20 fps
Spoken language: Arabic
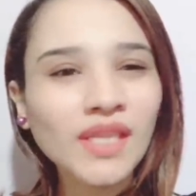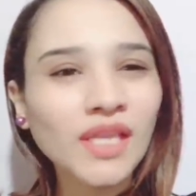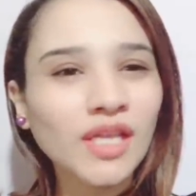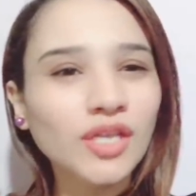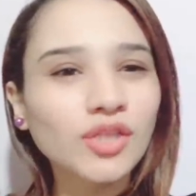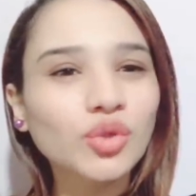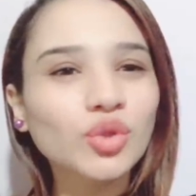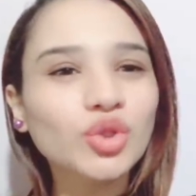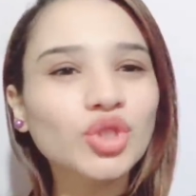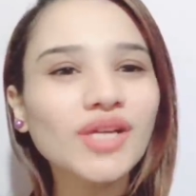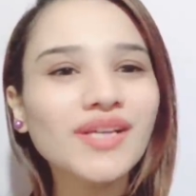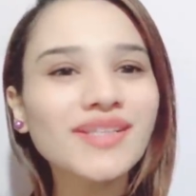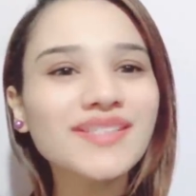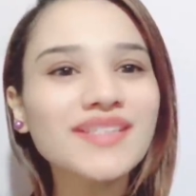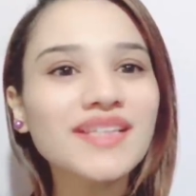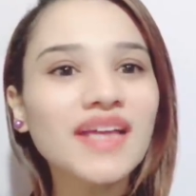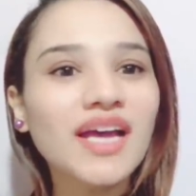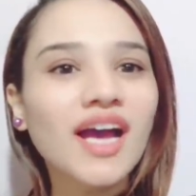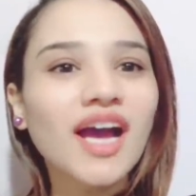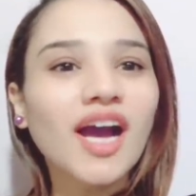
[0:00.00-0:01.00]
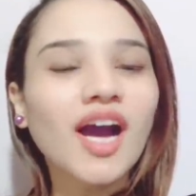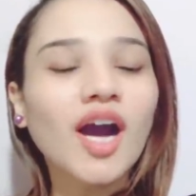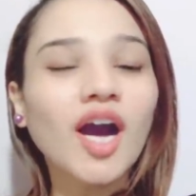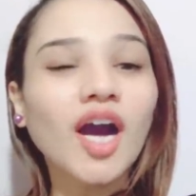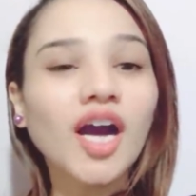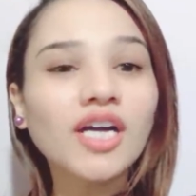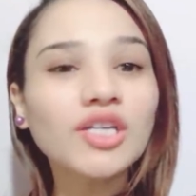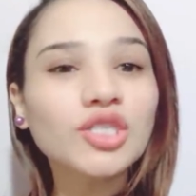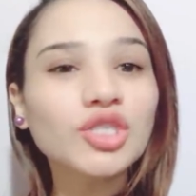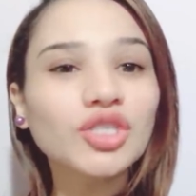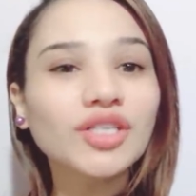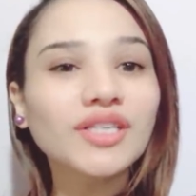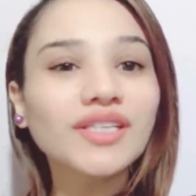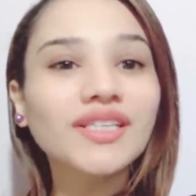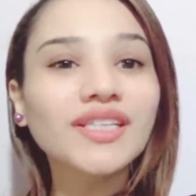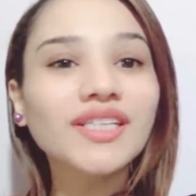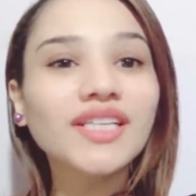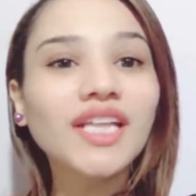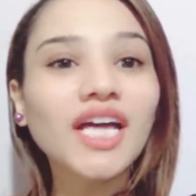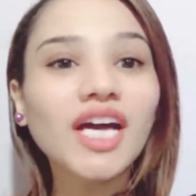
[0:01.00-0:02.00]
انه شخص عاشق
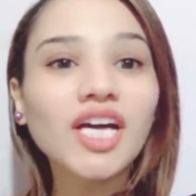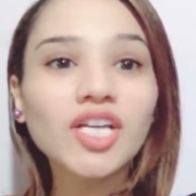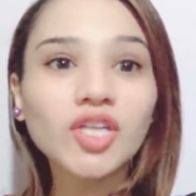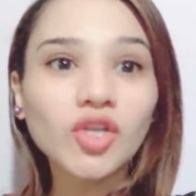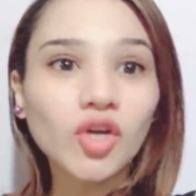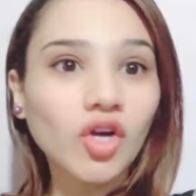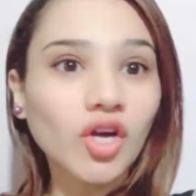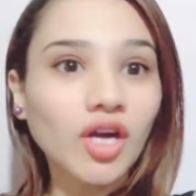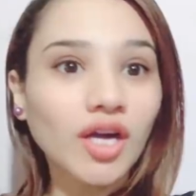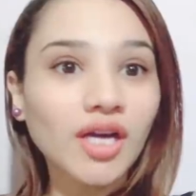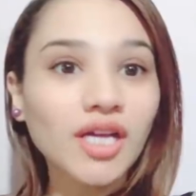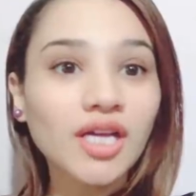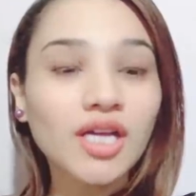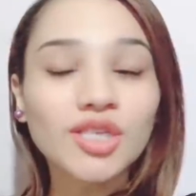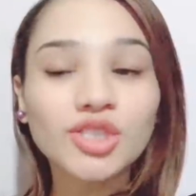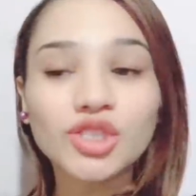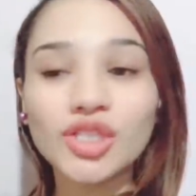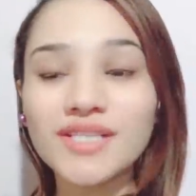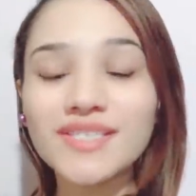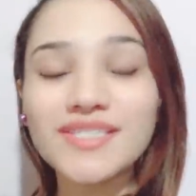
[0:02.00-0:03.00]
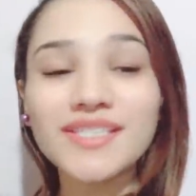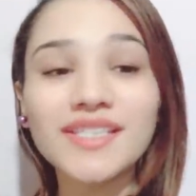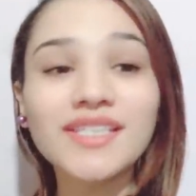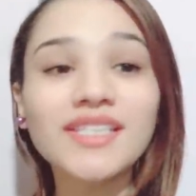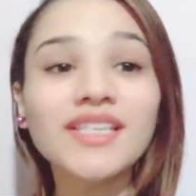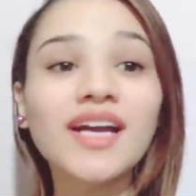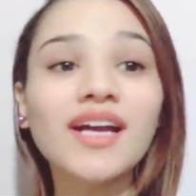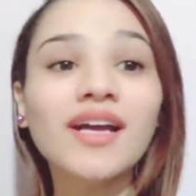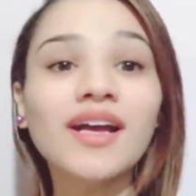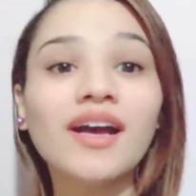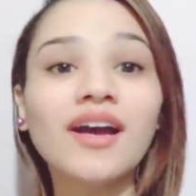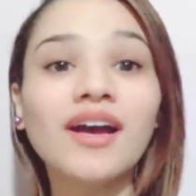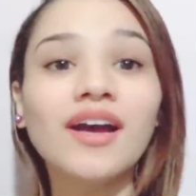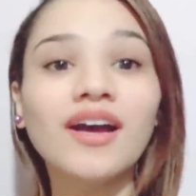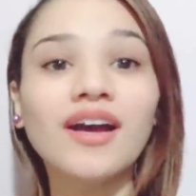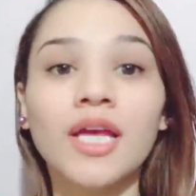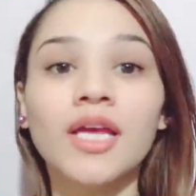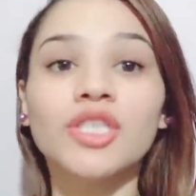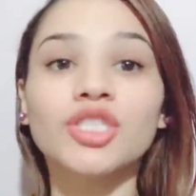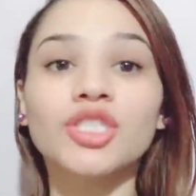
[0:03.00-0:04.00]
للاناقه شخصيه
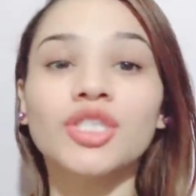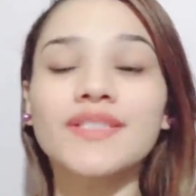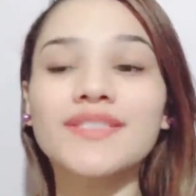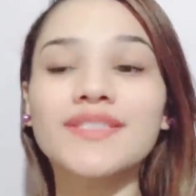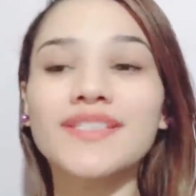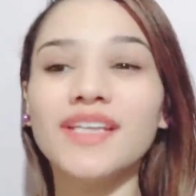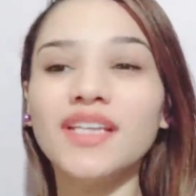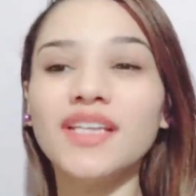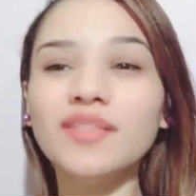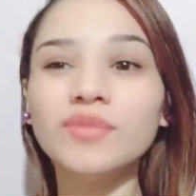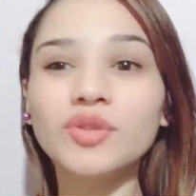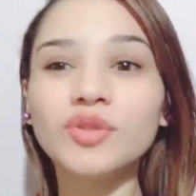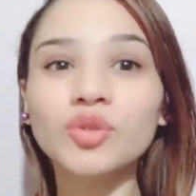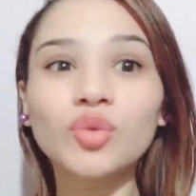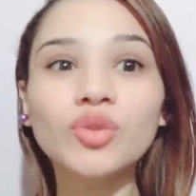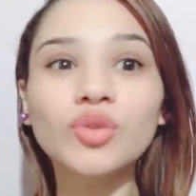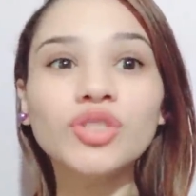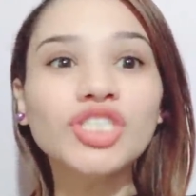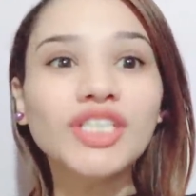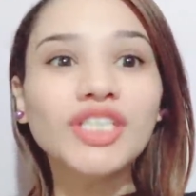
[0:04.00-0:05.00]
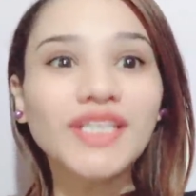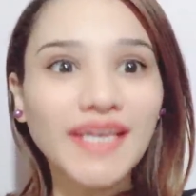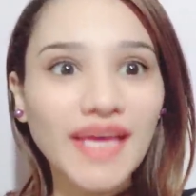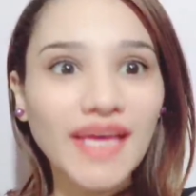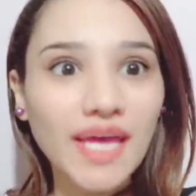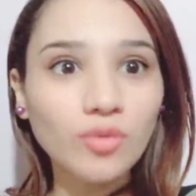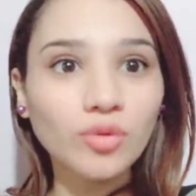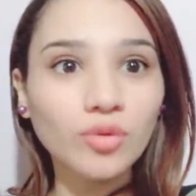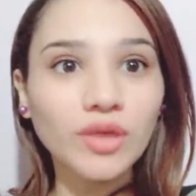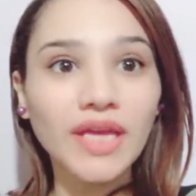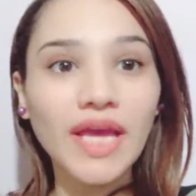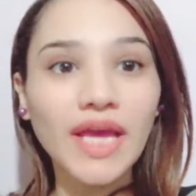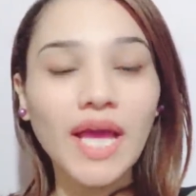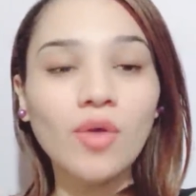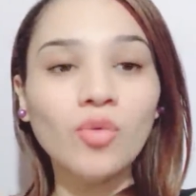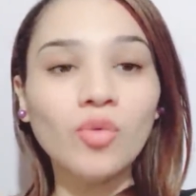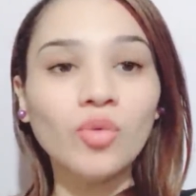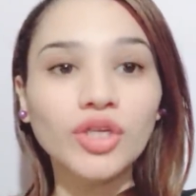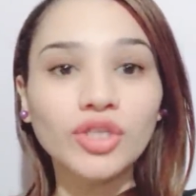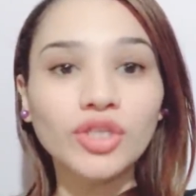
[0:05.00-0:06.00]
شخصيات بتكون شيك قوي
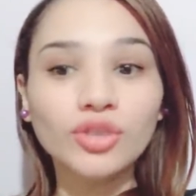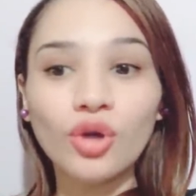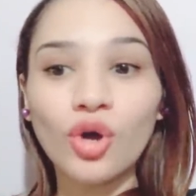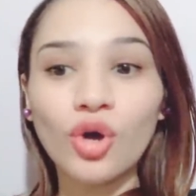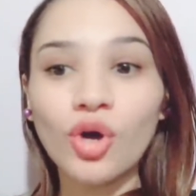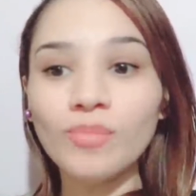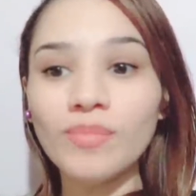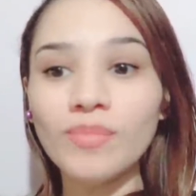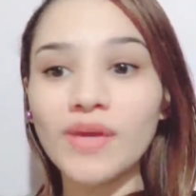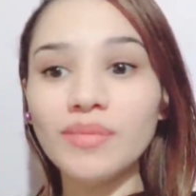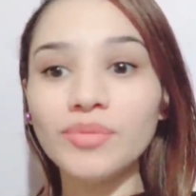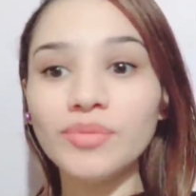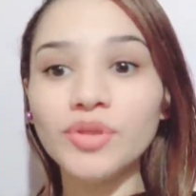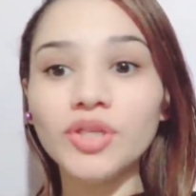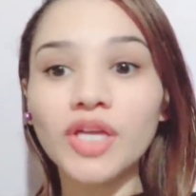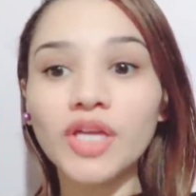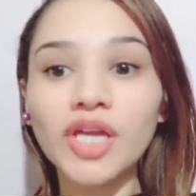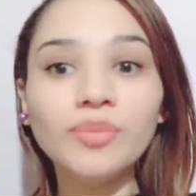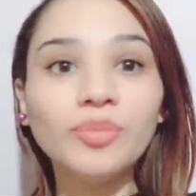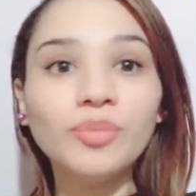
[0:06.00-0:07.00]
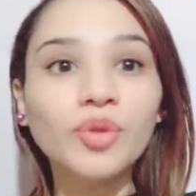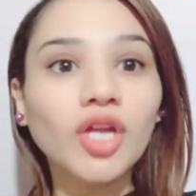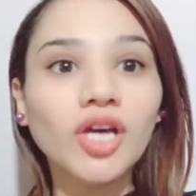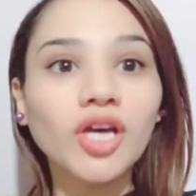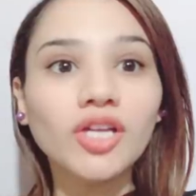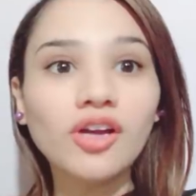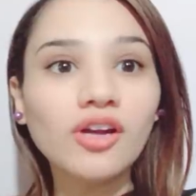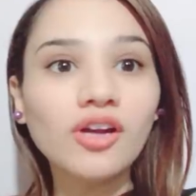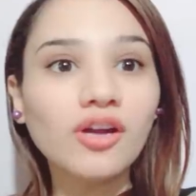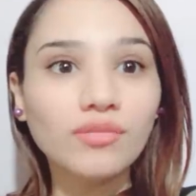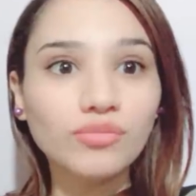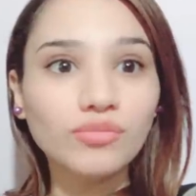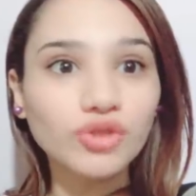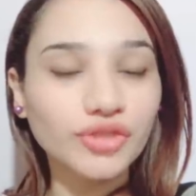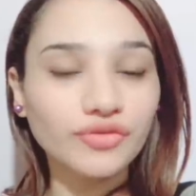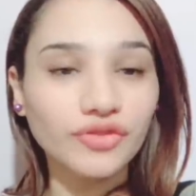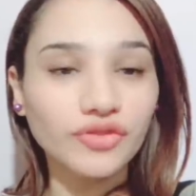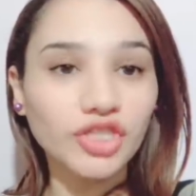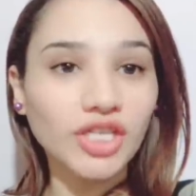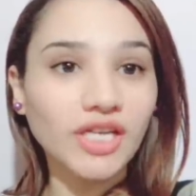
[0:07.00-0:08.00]
او ان هم بيحبوا الاناقه
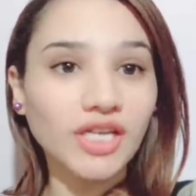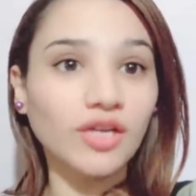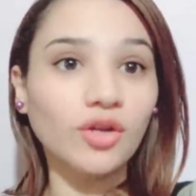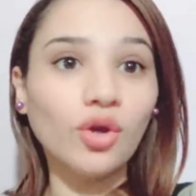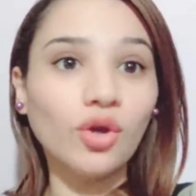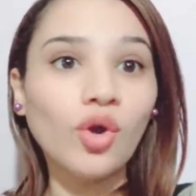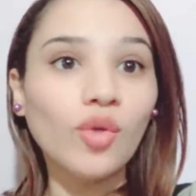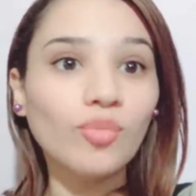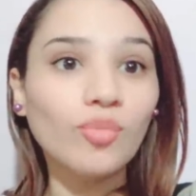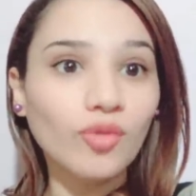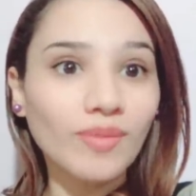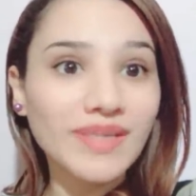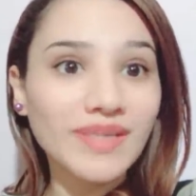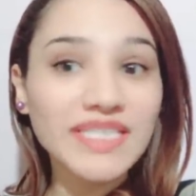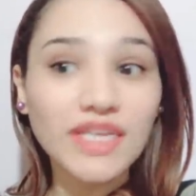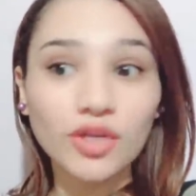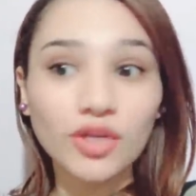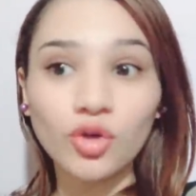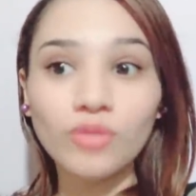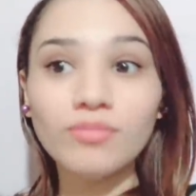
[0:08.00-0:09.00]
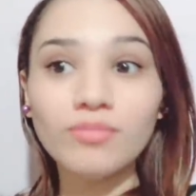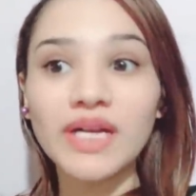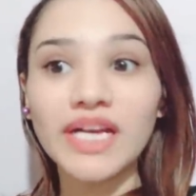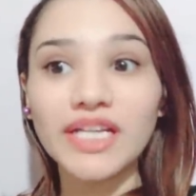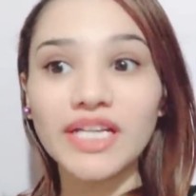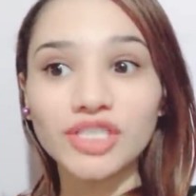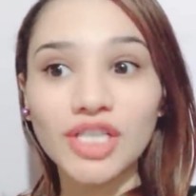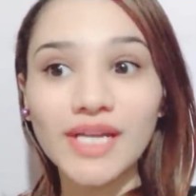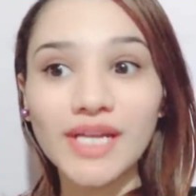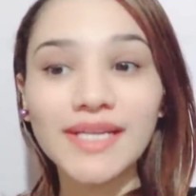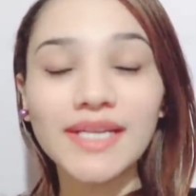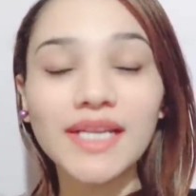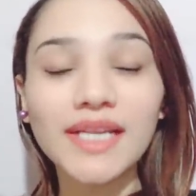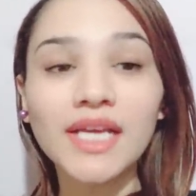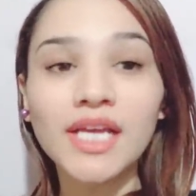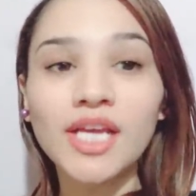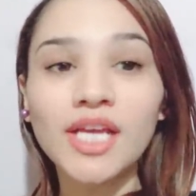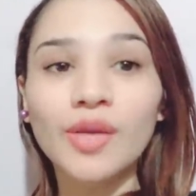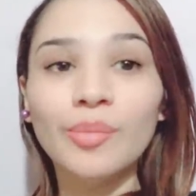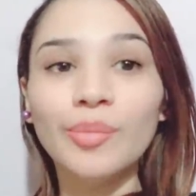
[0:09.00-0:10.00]
مش في شكلهم وبس يعني هم كشكل
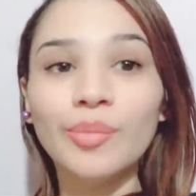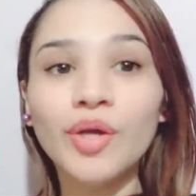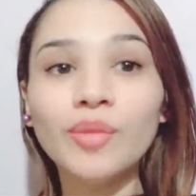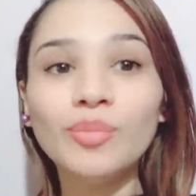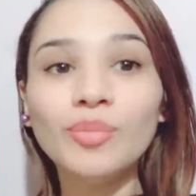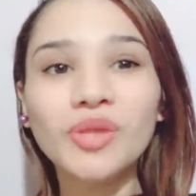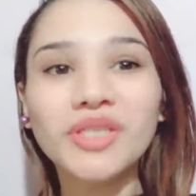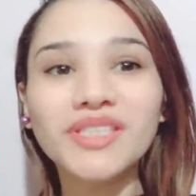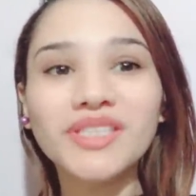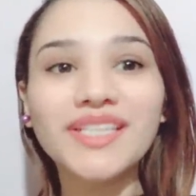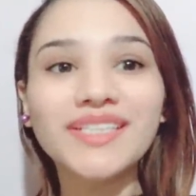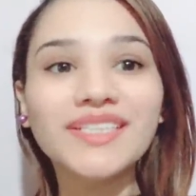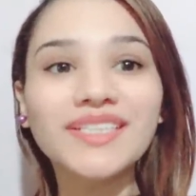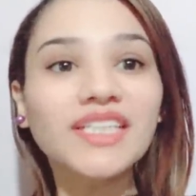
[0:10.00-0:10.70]
بيحبوا جدا